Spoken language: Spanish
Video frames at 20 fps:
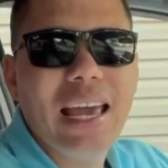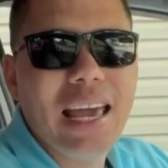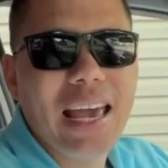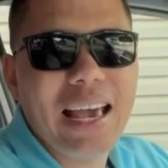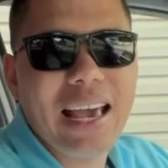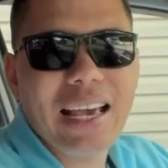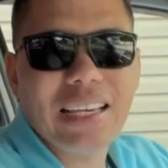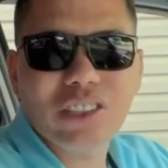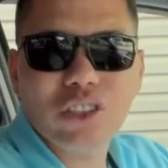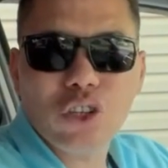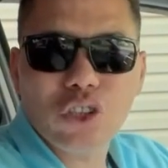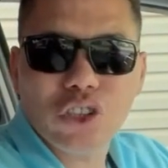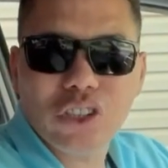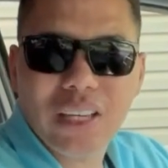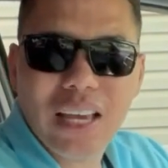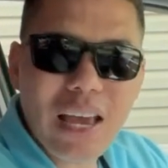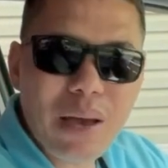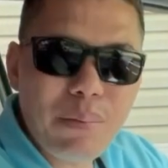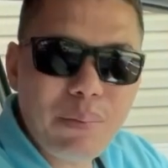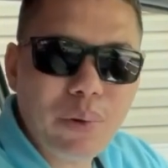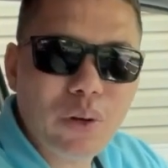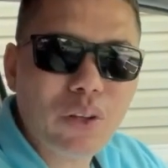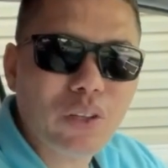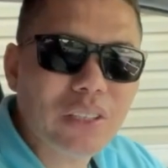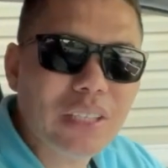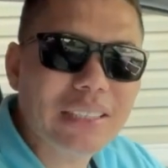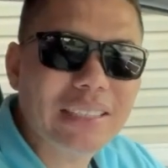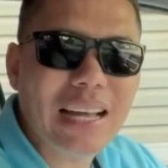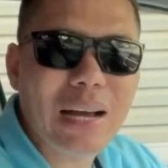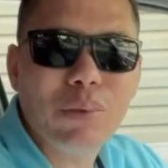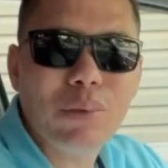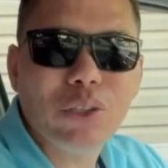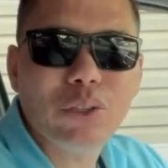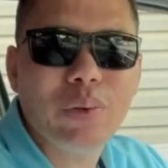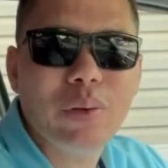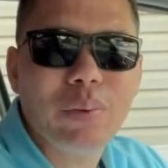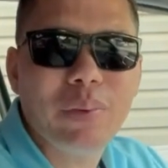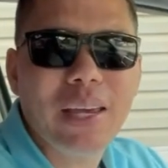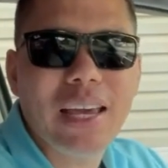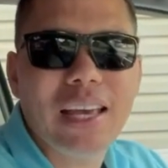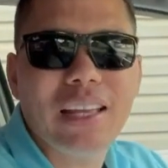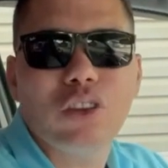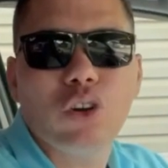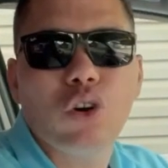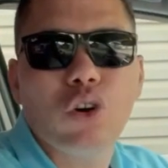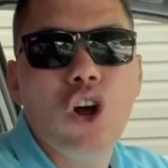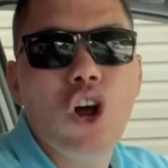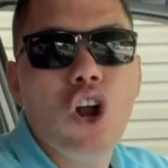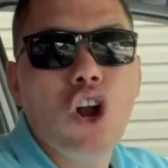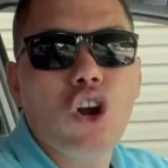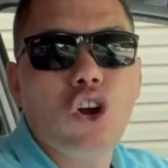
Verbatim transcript: En estos tiempos donde estamos viviendo,